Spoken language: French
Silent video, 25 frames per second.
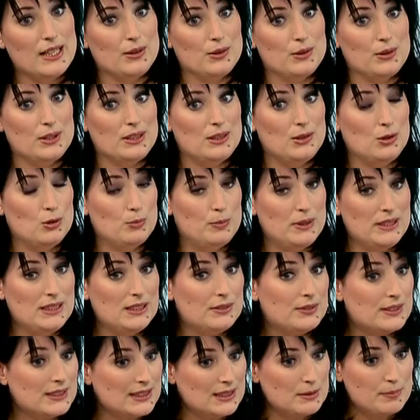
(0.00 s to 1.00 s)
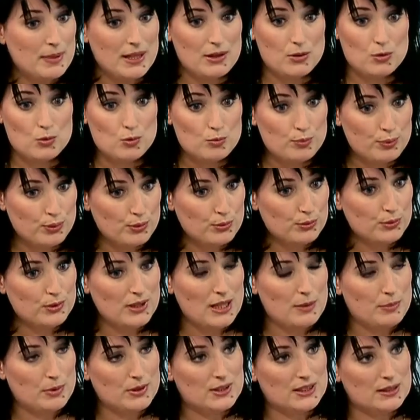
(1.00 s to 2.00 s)
Euh, il ne bénéficie pas non
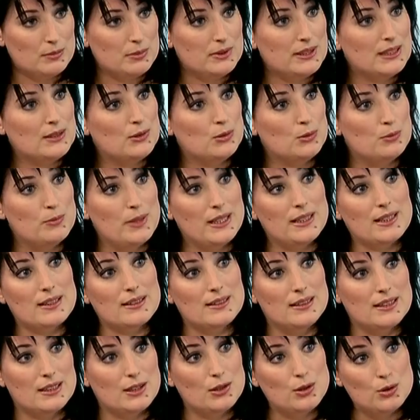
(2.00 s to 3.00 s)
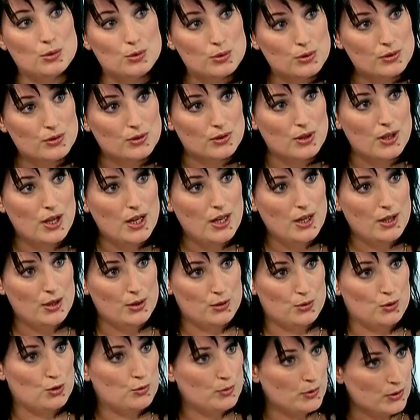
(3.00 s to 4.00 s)
plus de la possibilité de mettre des clauses
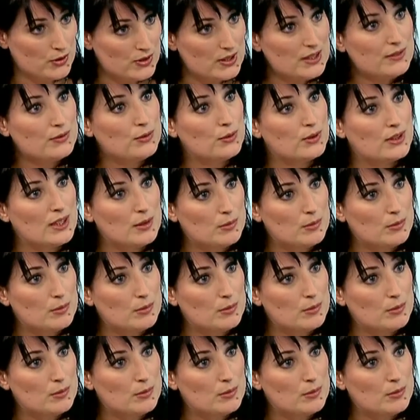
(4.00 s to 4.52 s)
suspensives,